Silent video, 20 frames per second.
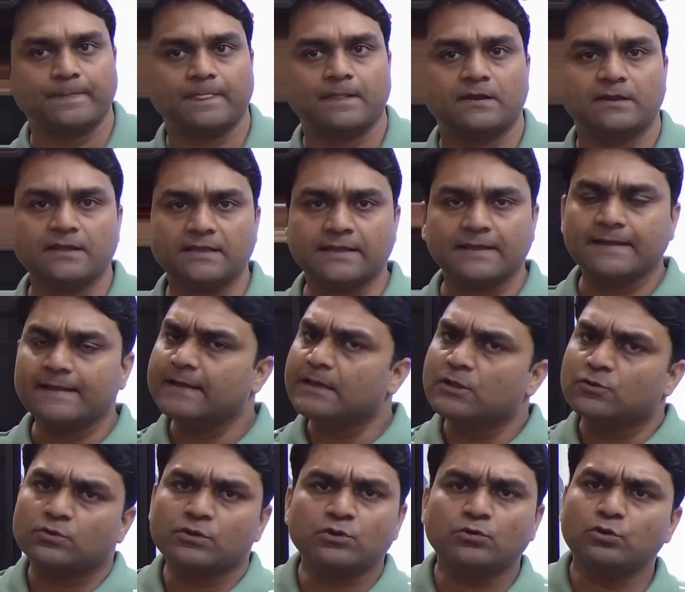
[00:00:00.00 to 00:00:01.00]
ठीक है
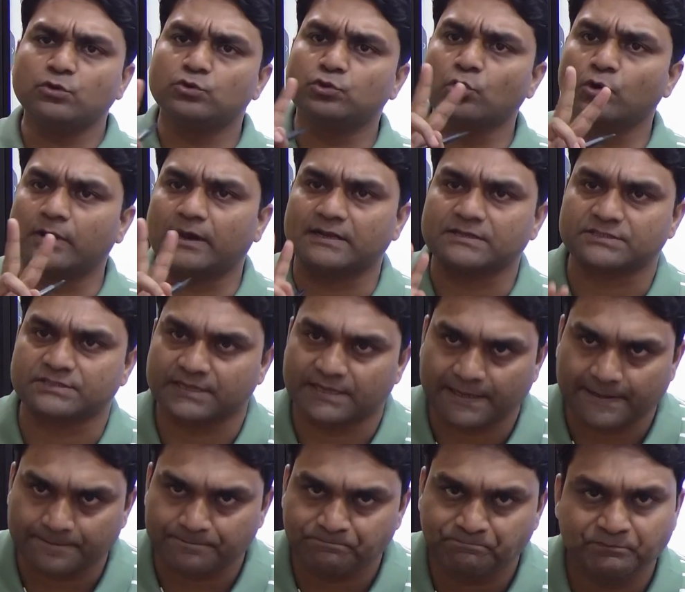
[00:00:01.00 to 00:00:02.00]
तो देखो दो रास्ते
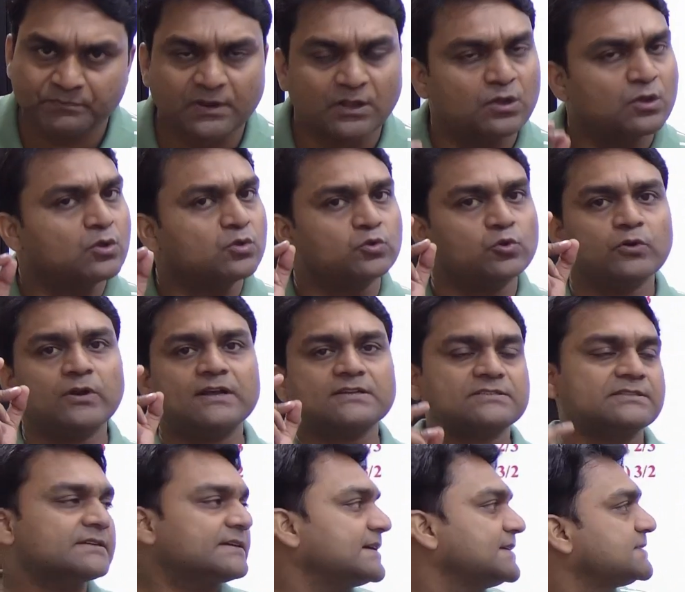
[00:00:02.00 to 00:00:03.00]
हैं दो
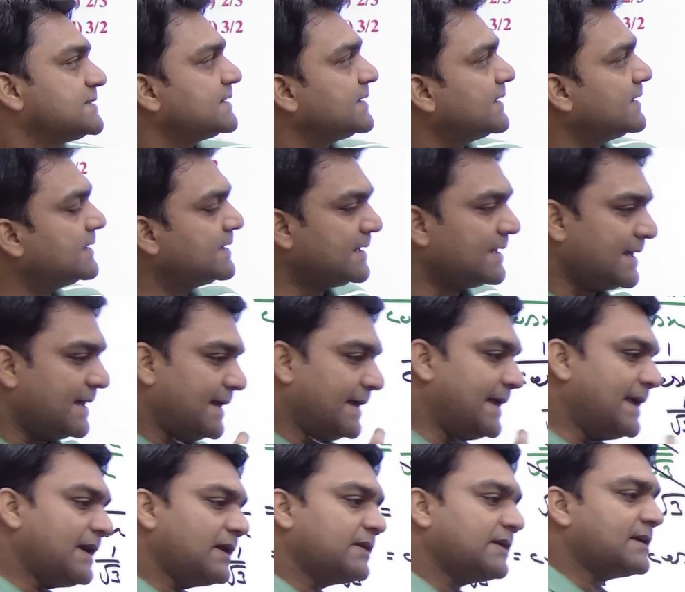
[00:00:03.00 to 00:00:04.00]
रास्ते कैसे हैं
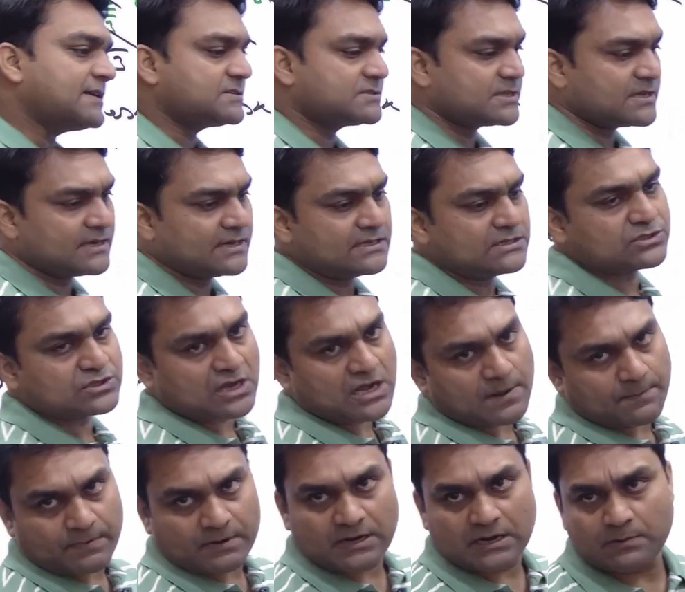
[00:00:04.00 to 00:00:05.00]
एक रास्ता है जहां
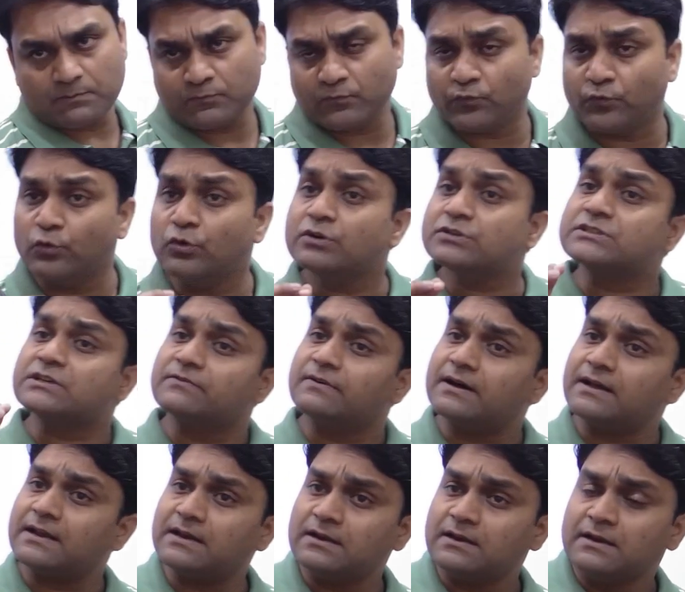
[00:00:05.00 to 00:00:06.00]
पर हम वो
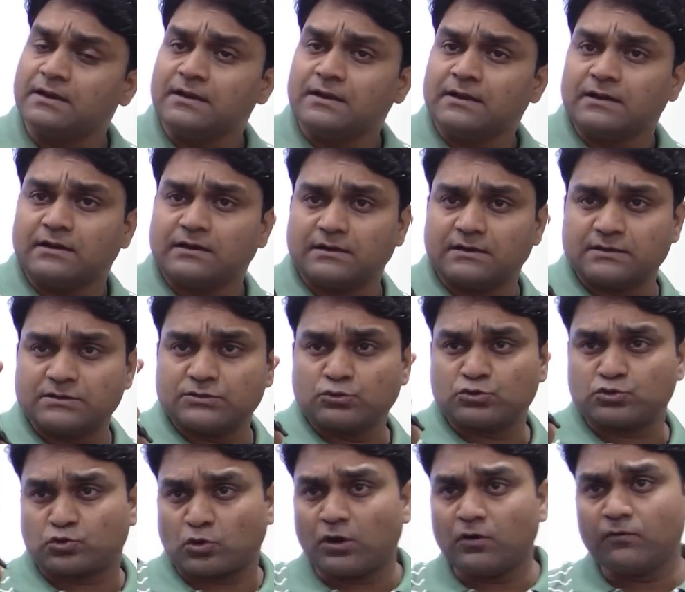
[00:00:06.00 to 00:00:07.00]
सवाल जो
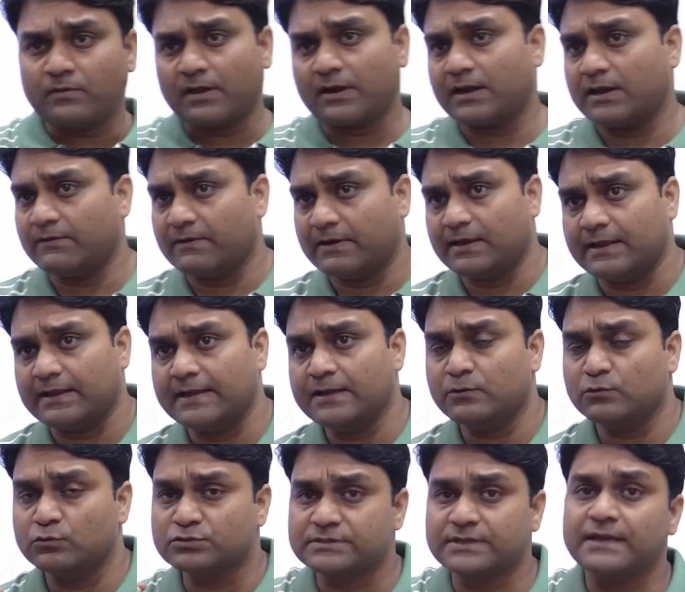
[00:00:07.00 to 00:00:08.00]
सॉल्व करने वाले हैं
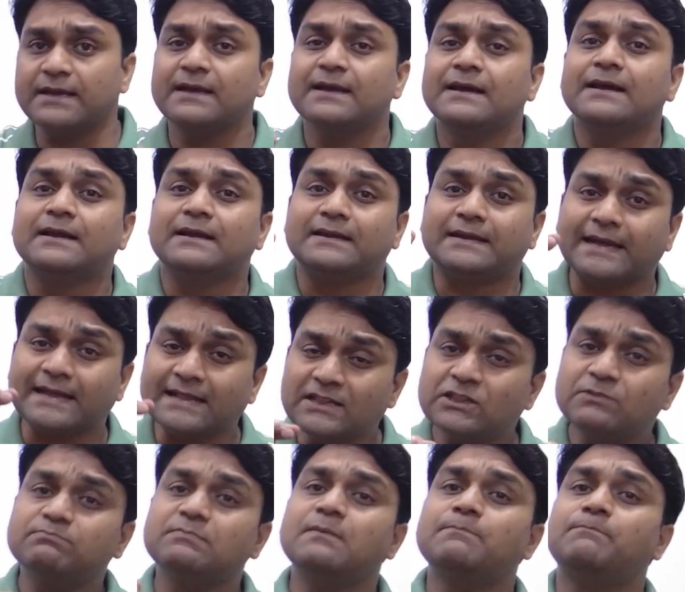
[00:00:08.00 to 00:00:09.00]
उसे
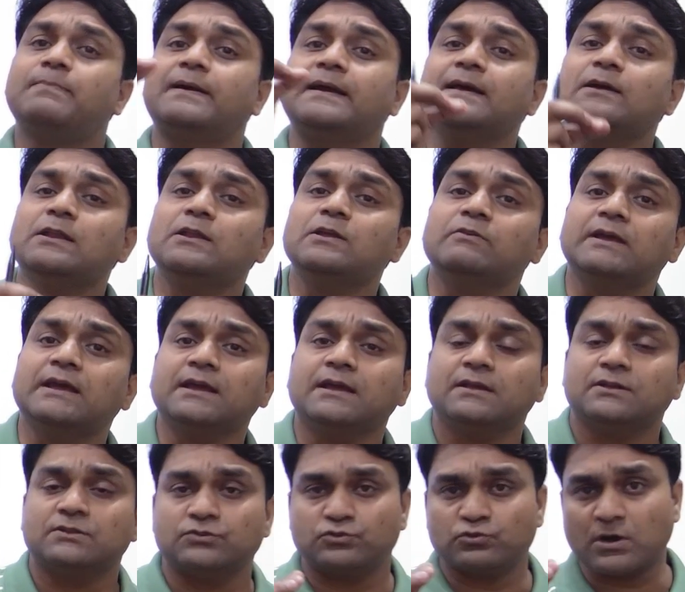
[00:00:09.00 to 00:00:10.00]
टेंथ में पढ़े लिए
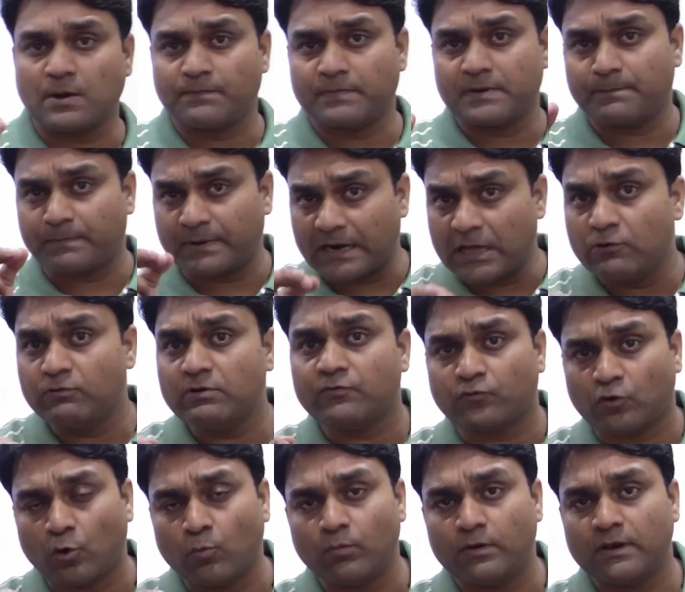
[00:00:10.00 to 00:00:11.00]
जो आपने पढ़े हुए
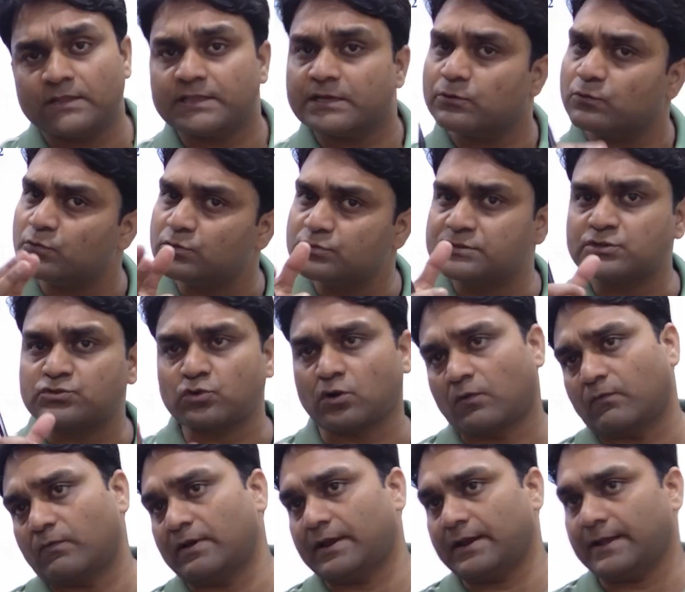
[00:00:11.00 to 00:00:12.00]
फॉर्मूले थे उनसे सॉल्व
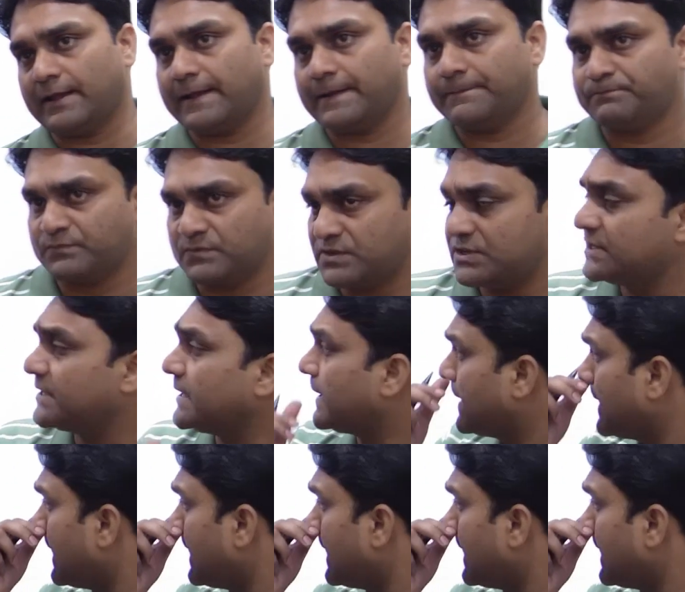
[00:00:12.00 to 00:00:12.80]
करेंगे ठीक है